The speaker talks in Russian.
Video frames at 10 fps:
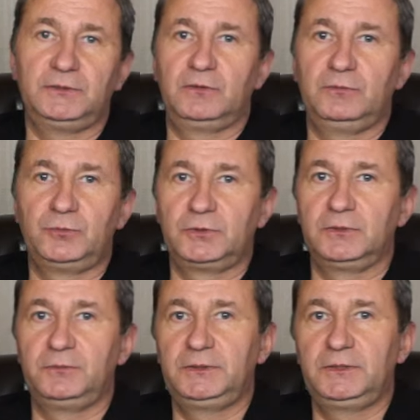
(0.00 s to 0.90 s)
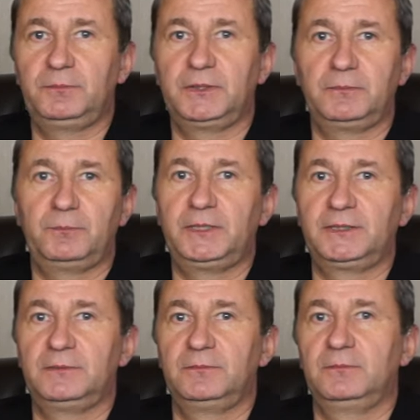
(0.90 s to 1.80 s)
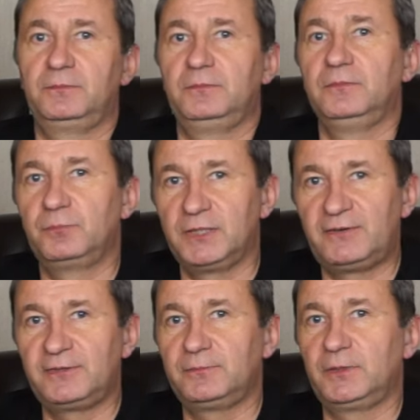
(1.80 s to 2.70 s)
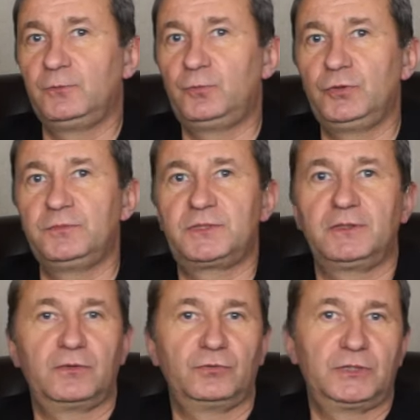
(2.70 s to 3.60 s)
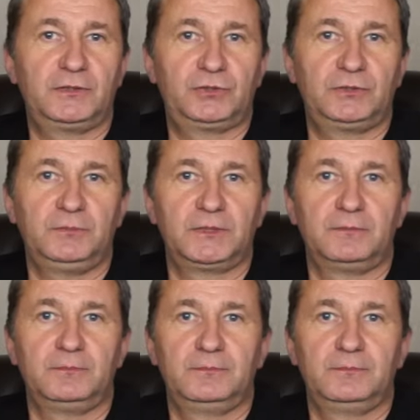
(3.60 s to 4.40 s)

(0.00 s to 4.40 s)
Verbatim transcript: и на любой глубине падаем, плаваем, любуемся окружающим миром.